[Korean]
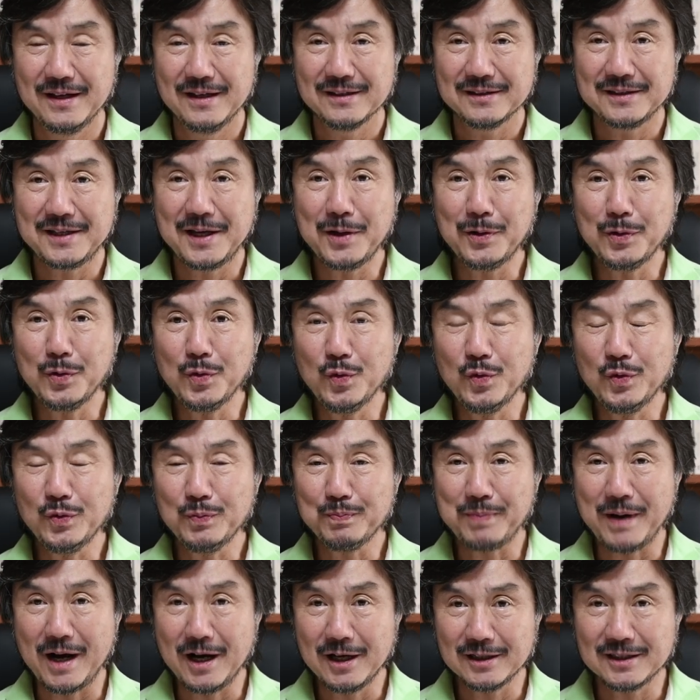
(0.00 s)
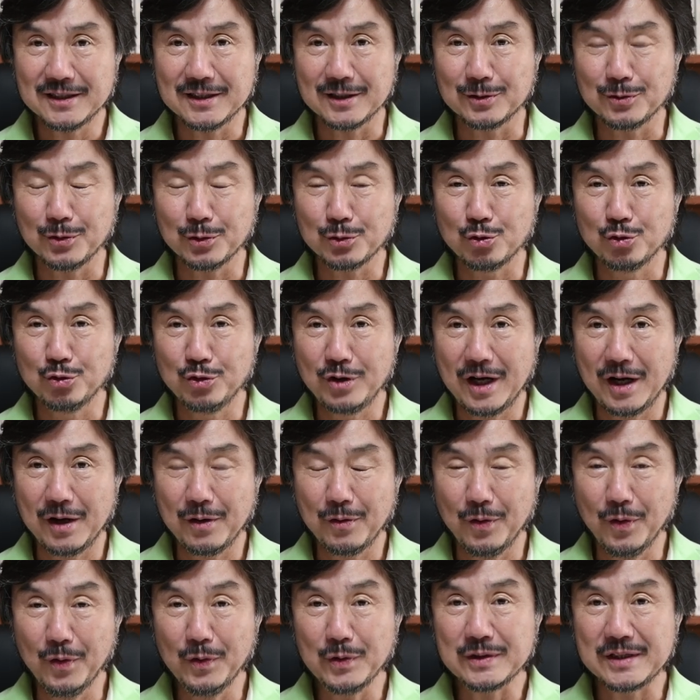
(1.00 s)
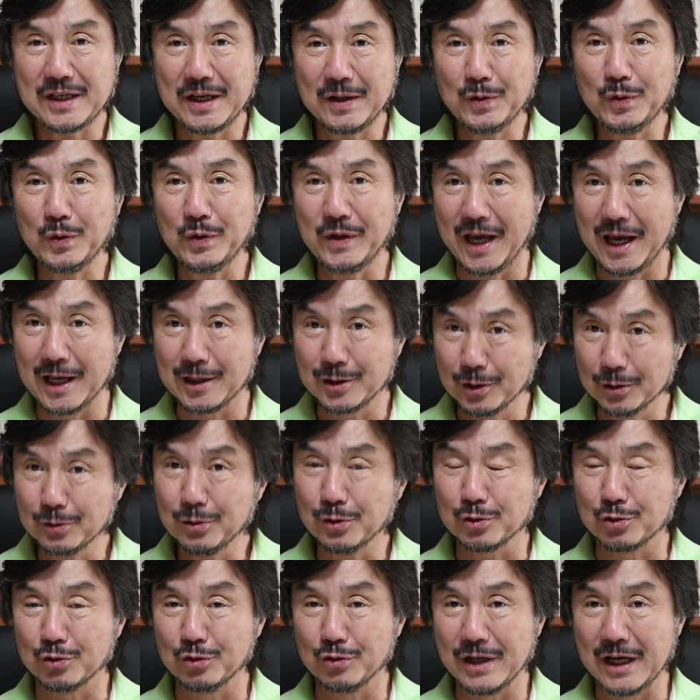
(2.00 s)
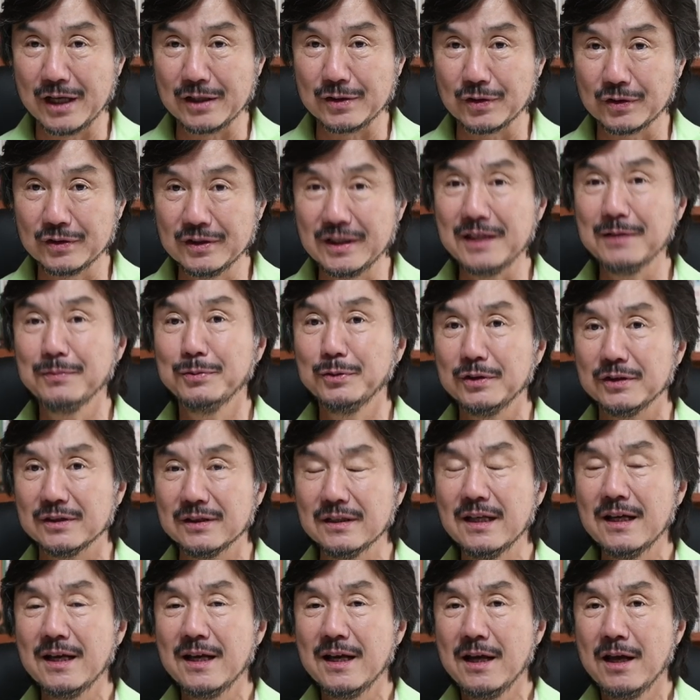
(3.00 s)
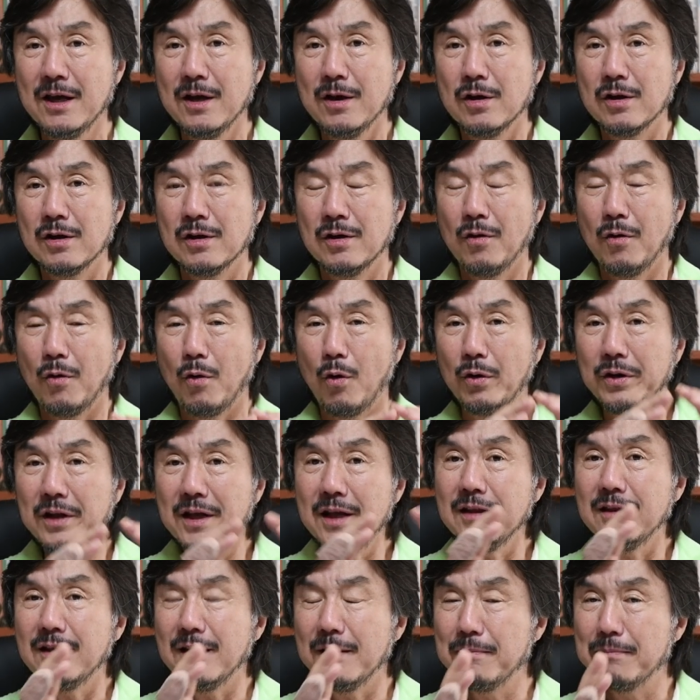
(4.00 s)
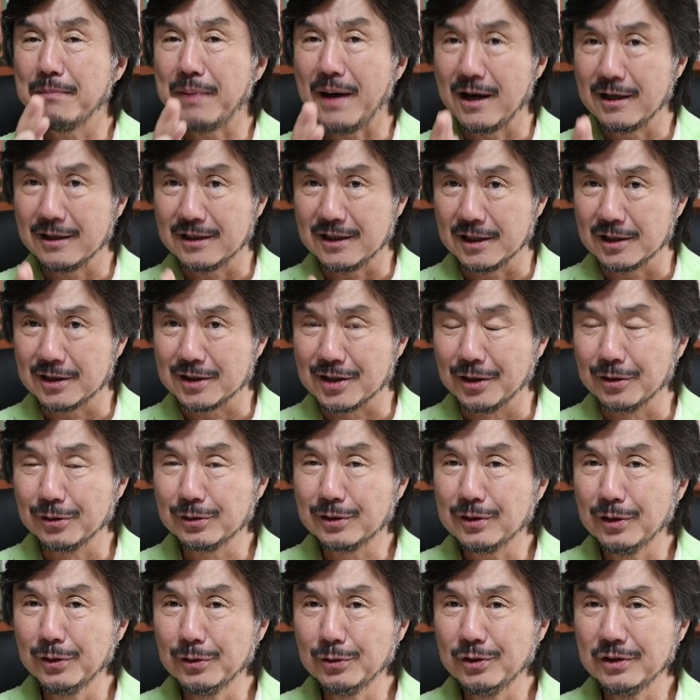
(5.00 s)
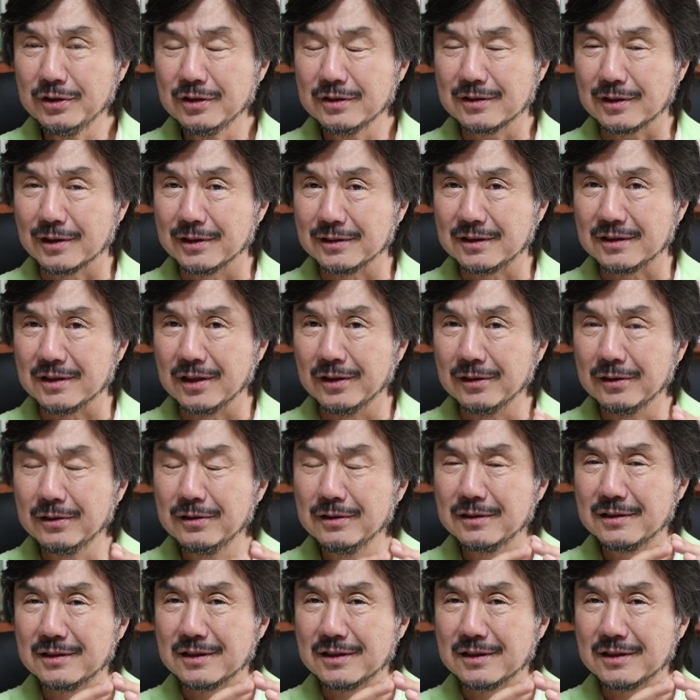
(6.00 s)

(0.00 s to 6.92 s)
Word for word: 새로운 방식도 중요하고 새로운 해석도 중요하죠. 근데 이분은 오래된 방식, 정통, 정,